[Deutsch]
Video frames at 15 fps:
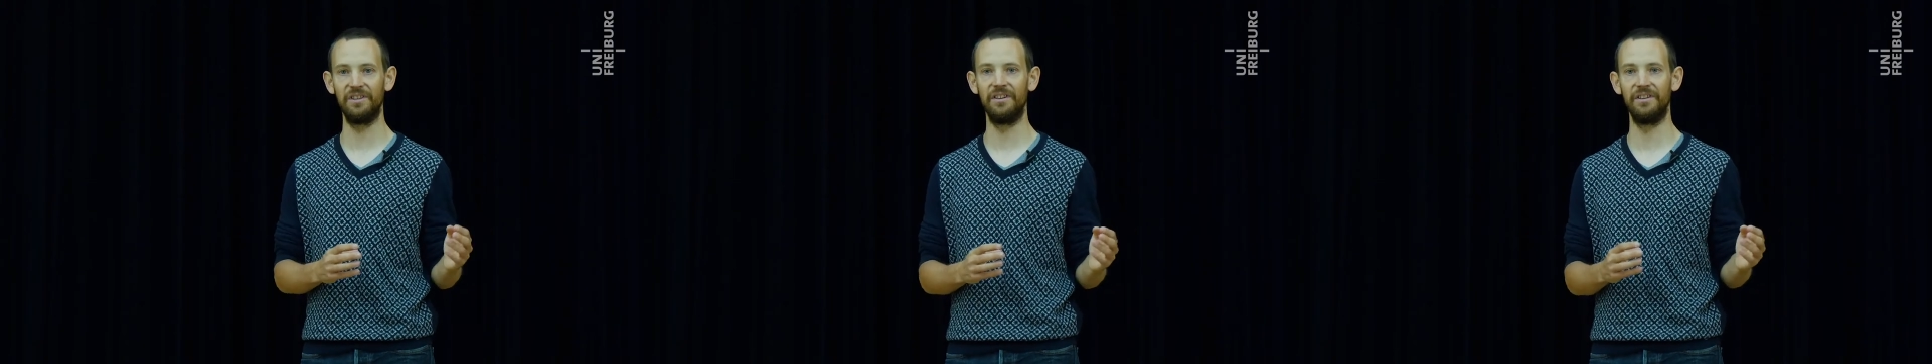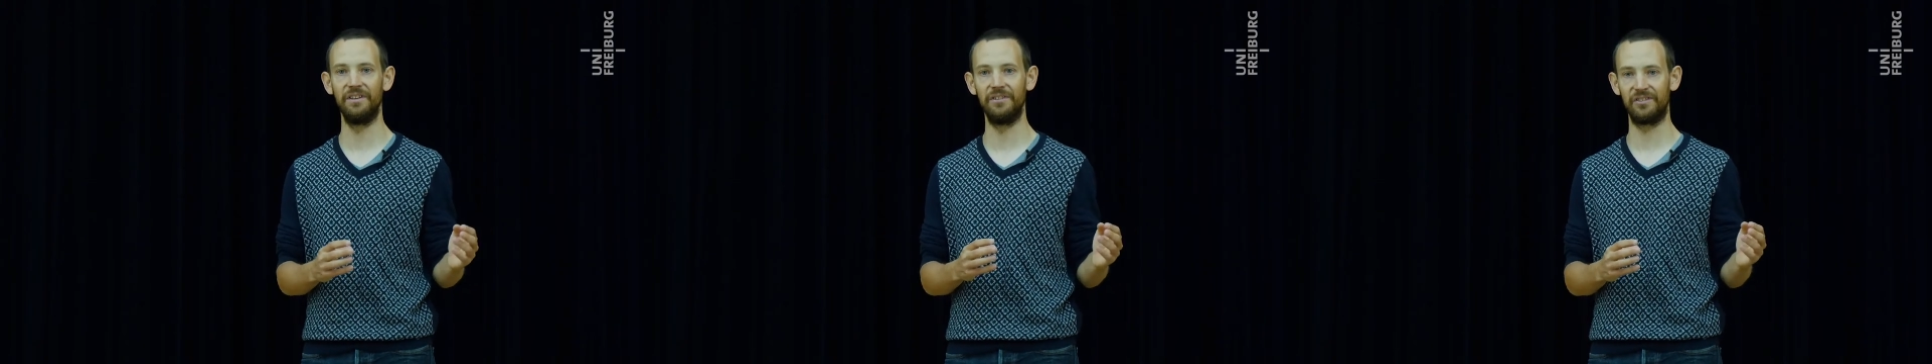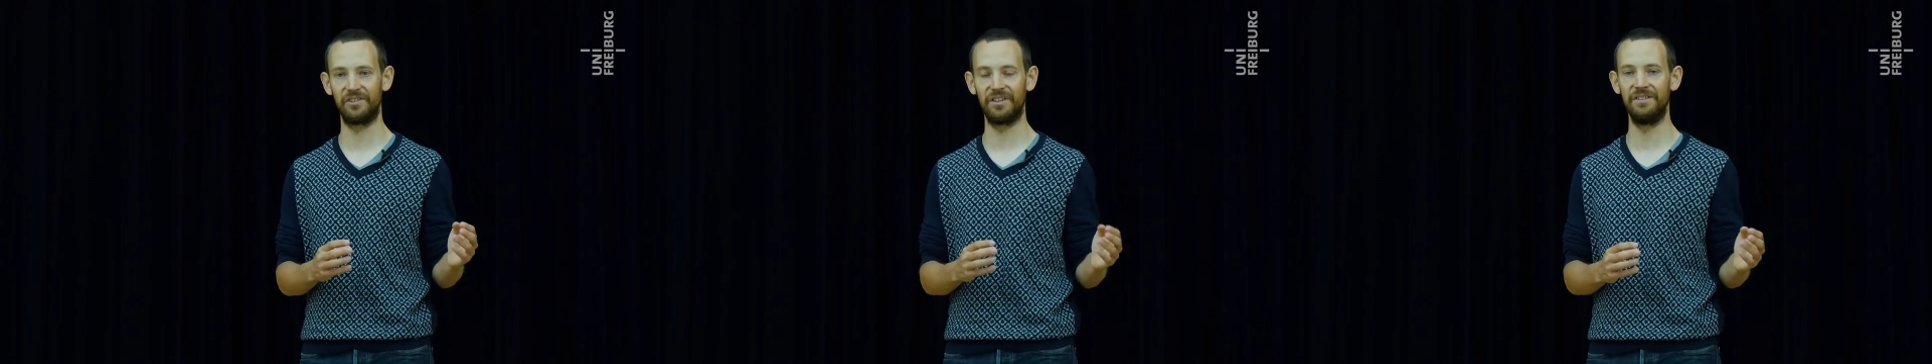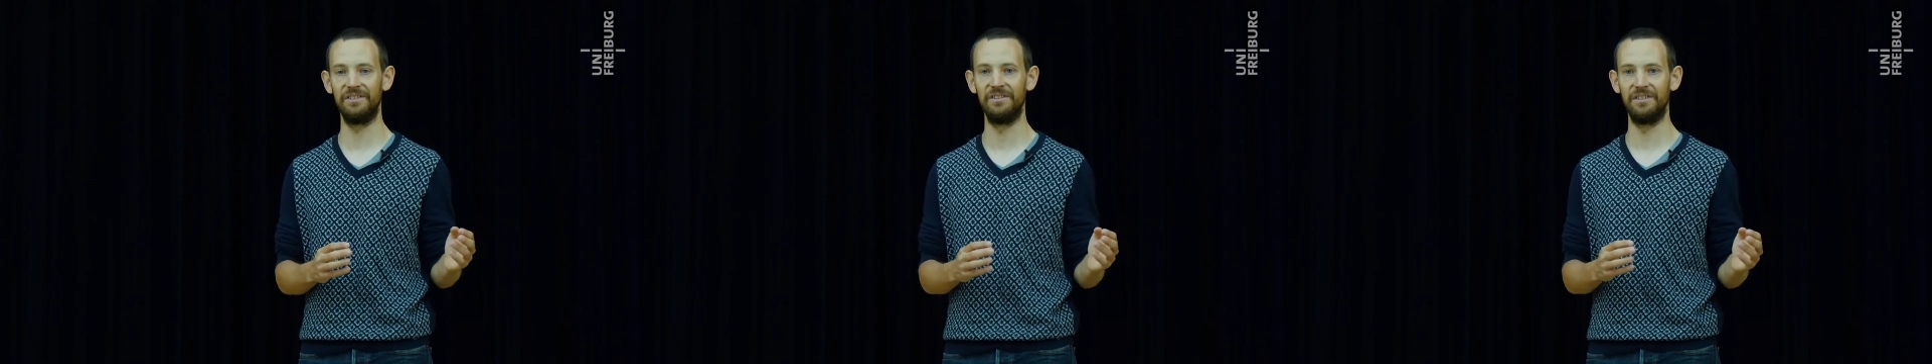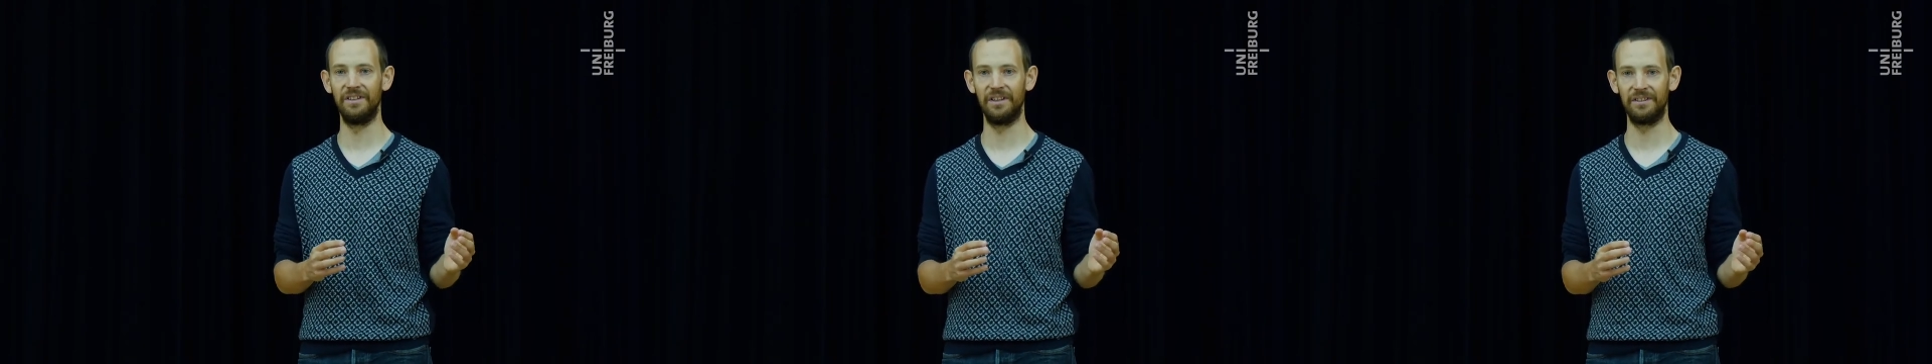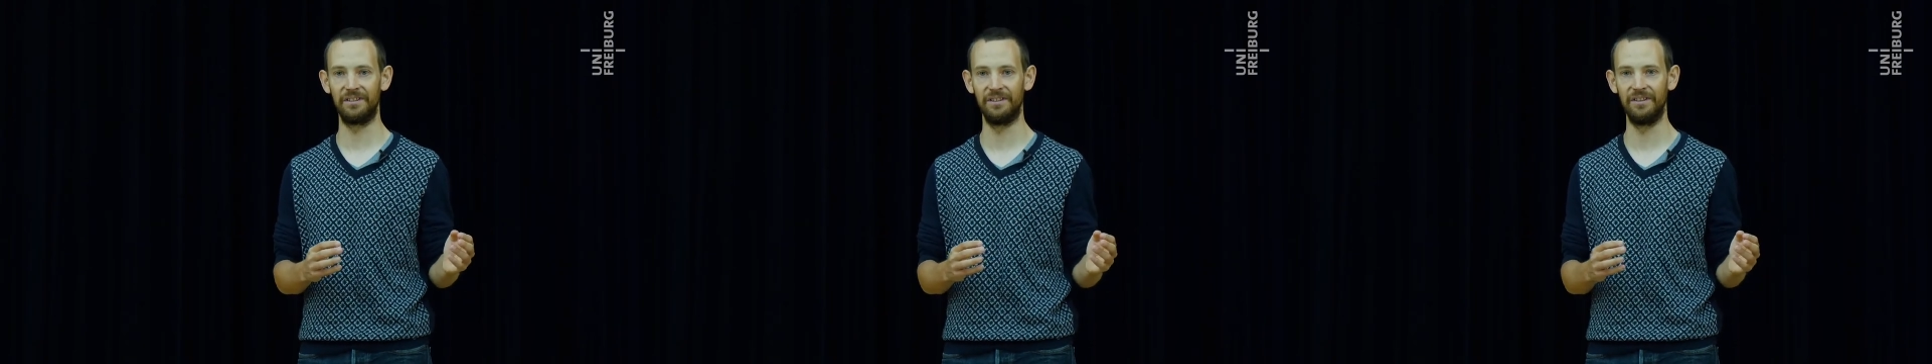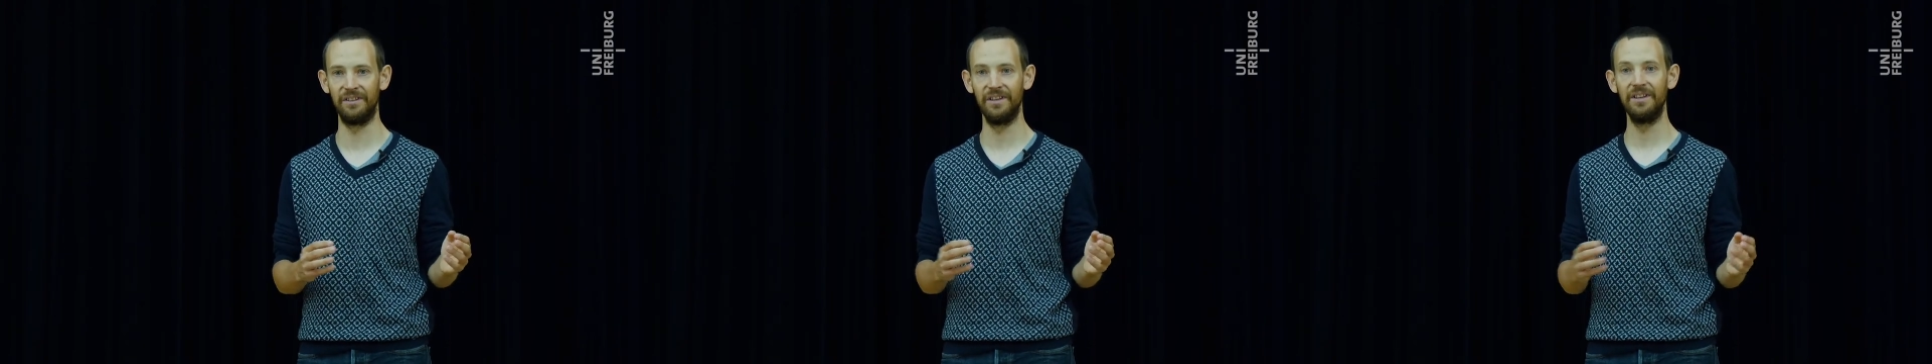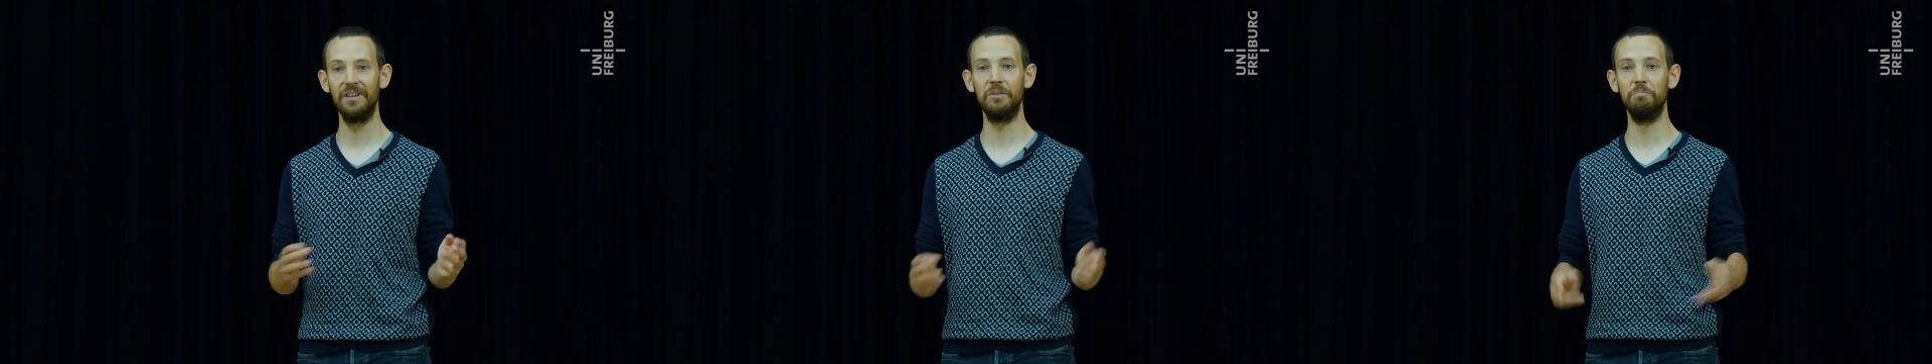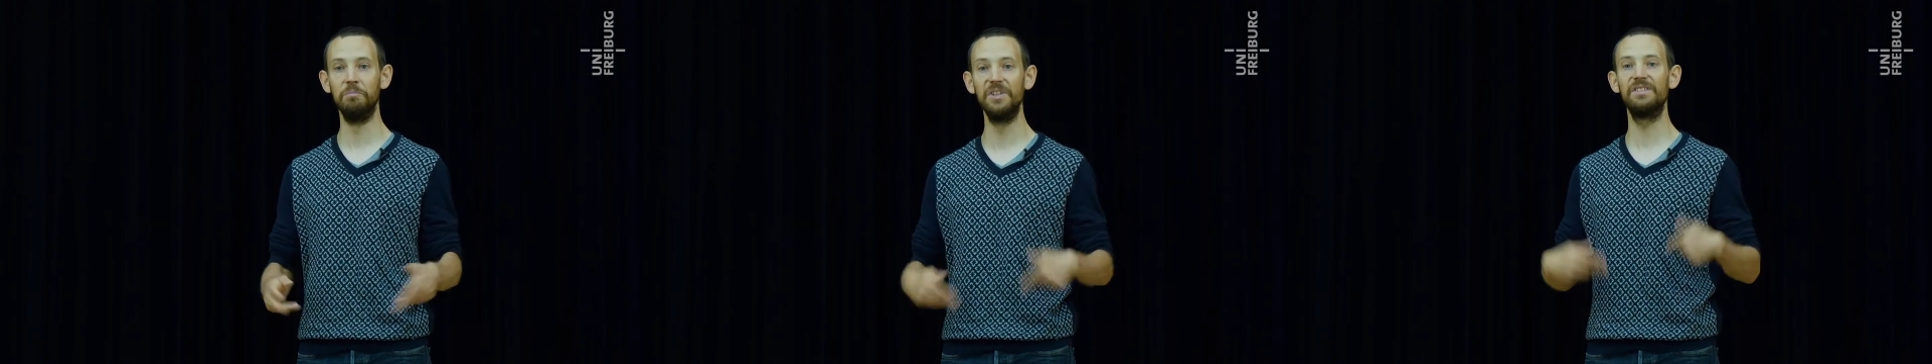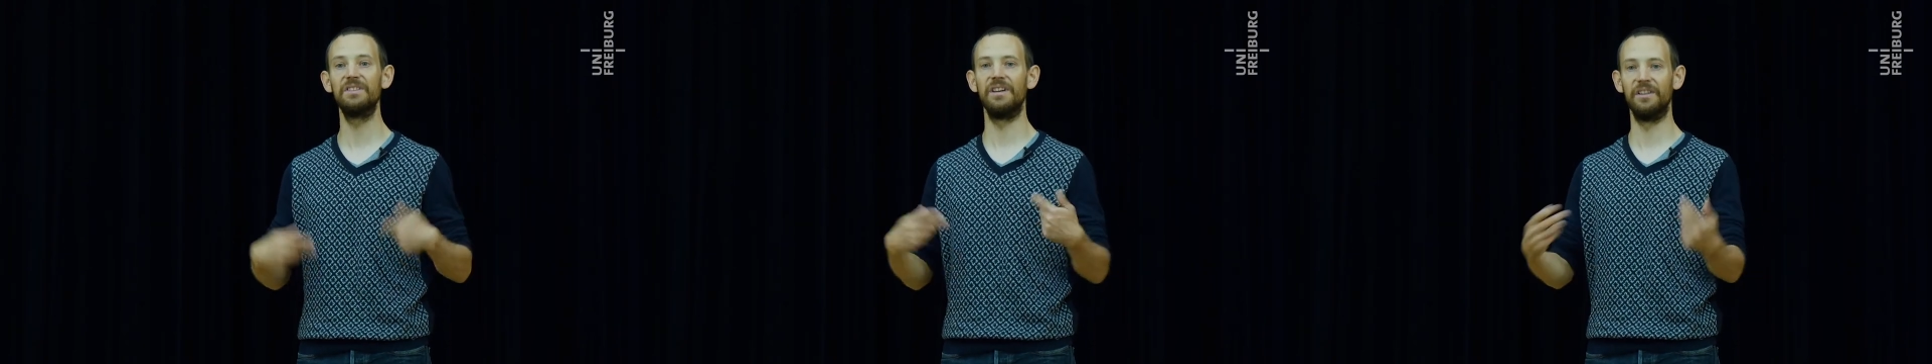eines Kandidaten
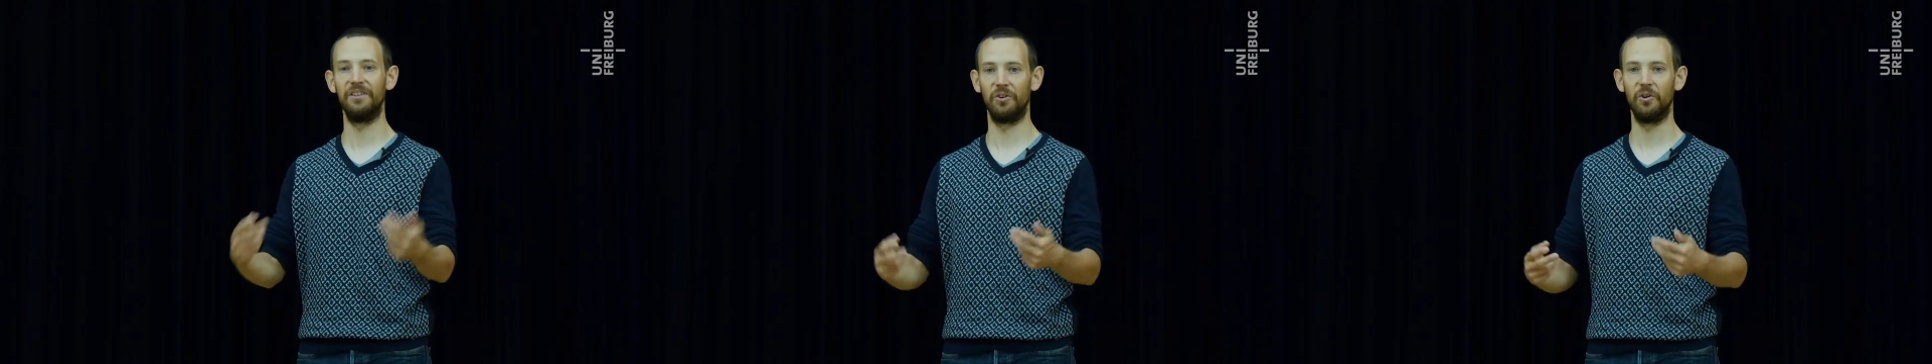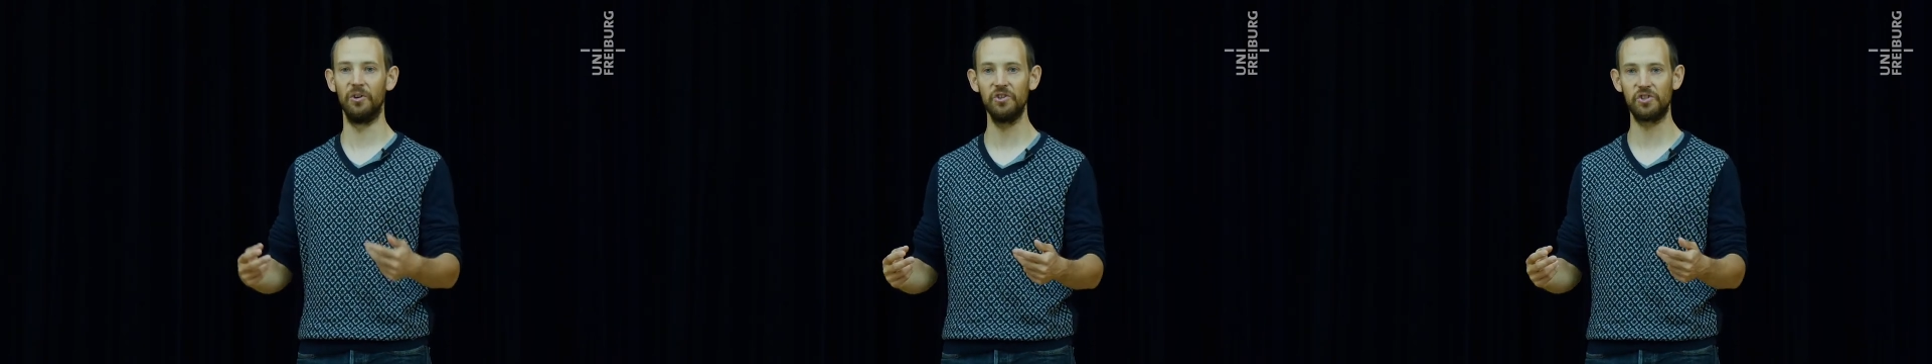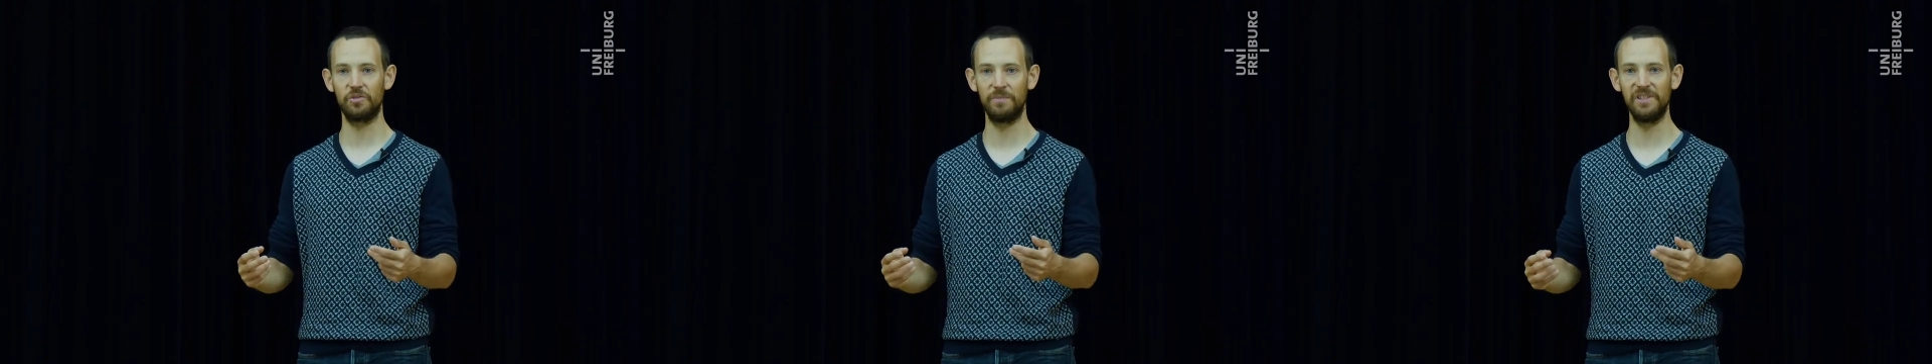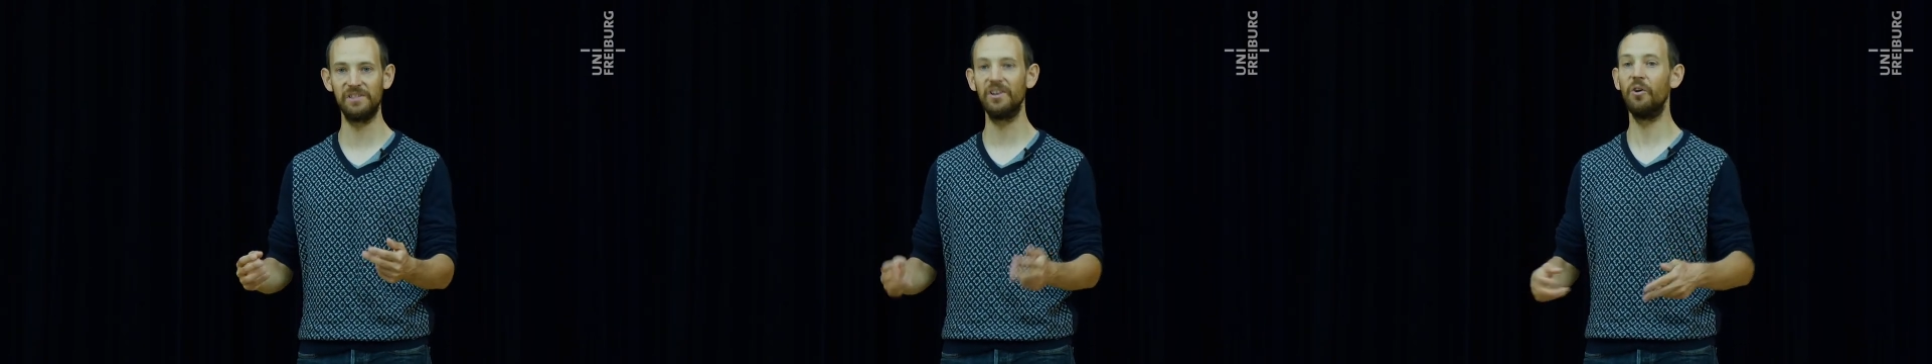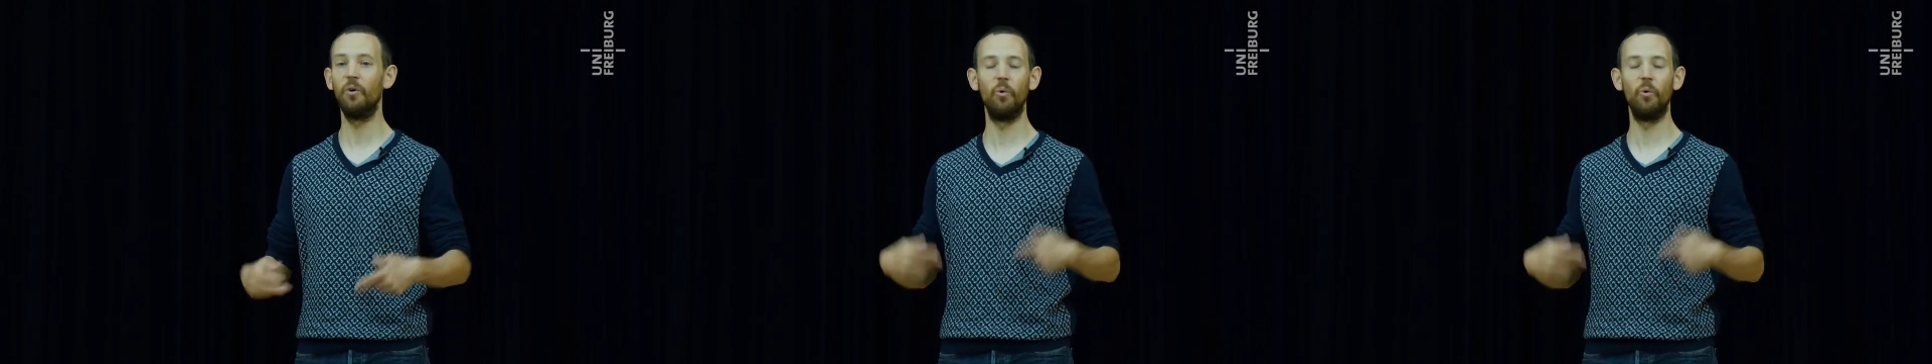mit eine Rolle spielt,